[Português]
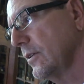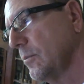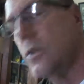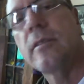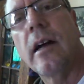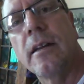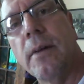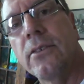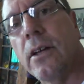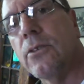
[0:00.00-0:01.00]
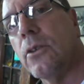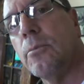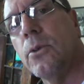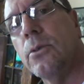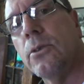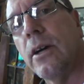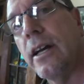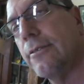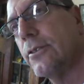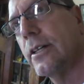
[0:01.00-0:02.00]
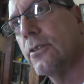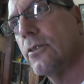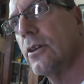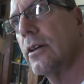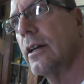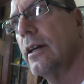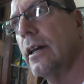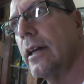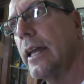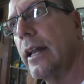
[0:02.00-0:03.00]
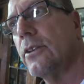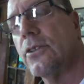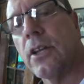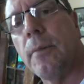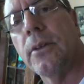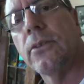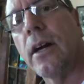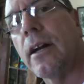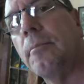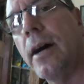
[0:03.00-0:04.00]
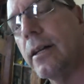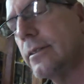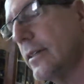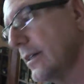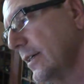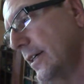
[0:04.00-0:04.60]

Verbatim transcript: montanha mais alta do mundo, Everest, que eles chamam Sagamarta